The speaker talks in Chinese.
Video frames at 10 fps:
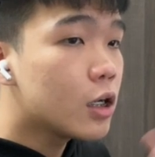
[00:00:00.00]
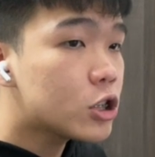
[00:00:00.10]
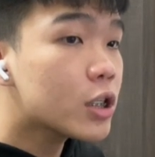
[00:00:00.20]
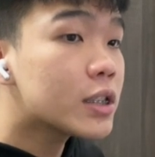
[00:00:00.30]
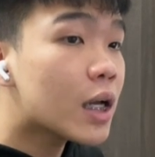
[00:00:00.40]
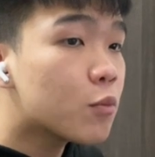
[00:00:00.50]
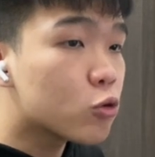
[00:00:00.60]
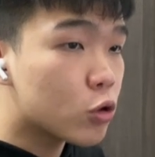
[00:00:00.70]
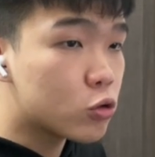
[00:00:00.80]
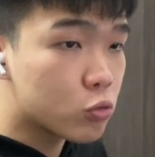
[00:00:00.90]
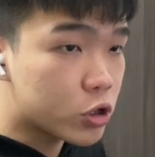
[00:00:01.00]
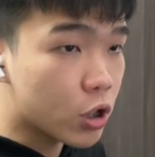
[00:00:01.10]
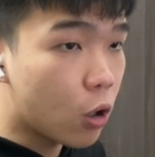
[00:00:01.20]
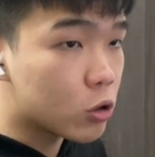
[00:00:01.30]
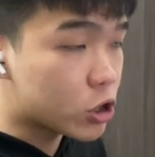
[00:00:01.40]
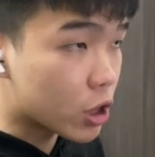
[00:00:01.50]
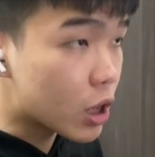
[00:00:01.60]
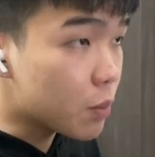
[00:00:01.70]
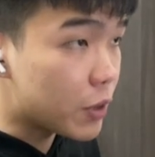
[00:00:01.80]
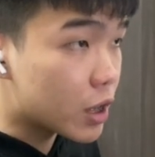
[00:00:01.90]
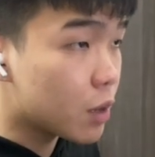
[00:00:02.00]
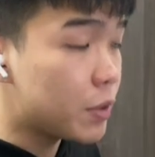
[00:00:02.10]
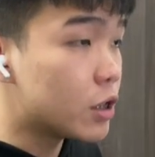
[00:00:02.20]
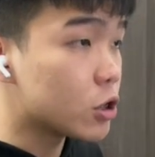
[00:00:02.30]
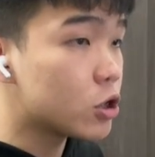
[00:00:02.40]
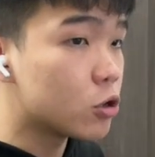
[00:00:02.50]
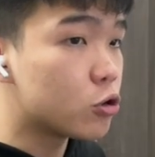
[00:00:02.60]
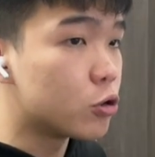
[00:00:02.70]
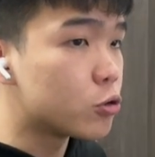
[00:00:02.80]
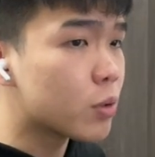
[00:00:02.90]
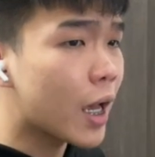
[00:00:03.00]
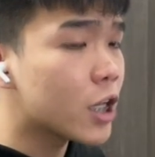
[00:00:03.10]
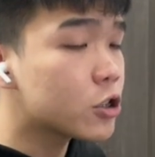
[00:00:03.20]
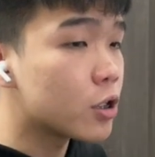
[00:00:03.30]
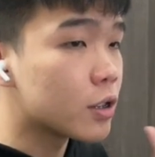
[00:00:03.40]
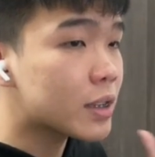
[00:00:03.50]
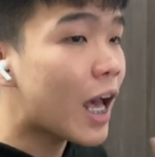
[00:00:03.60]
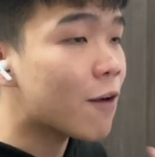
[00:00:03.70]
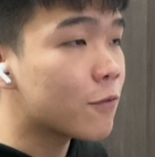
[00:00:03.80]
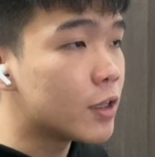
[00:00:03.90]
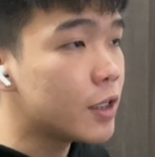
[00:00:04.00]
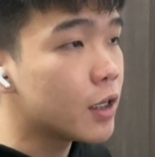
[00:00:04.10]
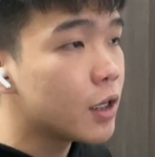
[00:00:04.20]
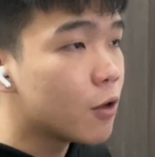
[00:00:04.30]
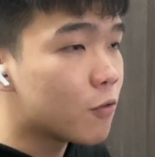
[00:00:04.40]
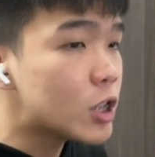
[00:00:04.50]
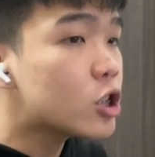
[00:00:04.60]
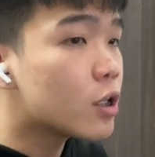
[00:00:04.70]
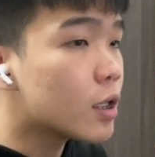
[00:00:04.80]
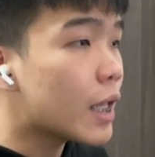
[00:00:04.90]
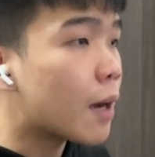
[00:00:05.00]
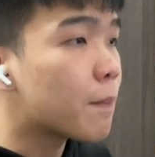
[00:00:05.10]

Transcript: 这个项目推出之后，整个比特币的社群就开始了大分裂，分成了两